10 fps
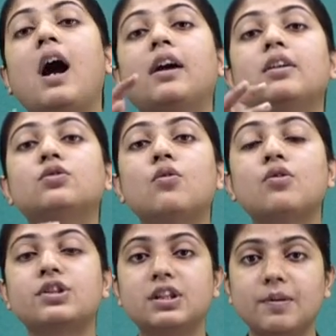अगर
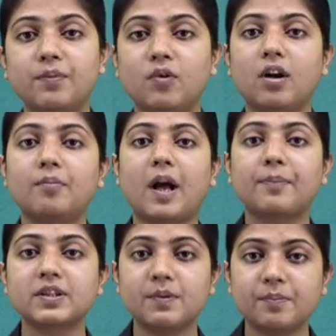दो शीप को हम
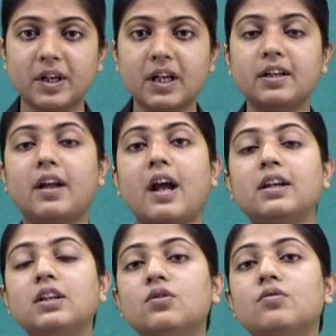आपस में ब्रीड
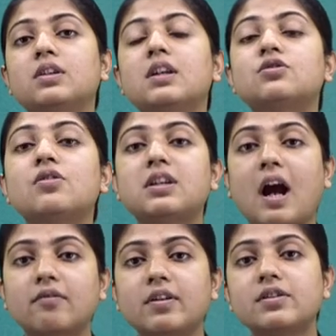कराएंगे तो उनके जो
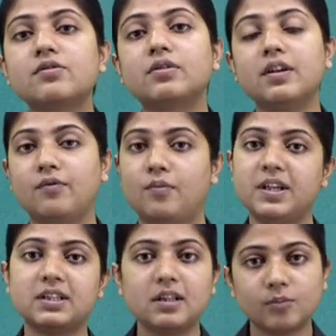यंग वंस होंगे वो
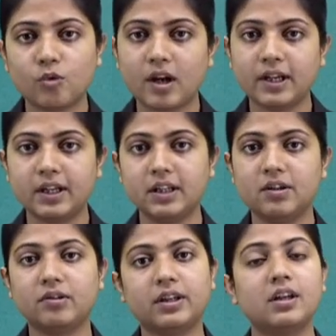भी सेम क्वालिटी के
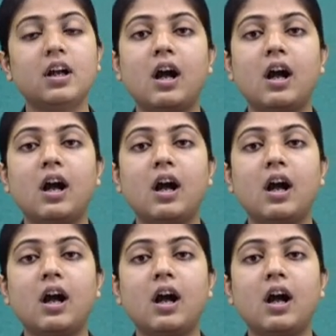होंगे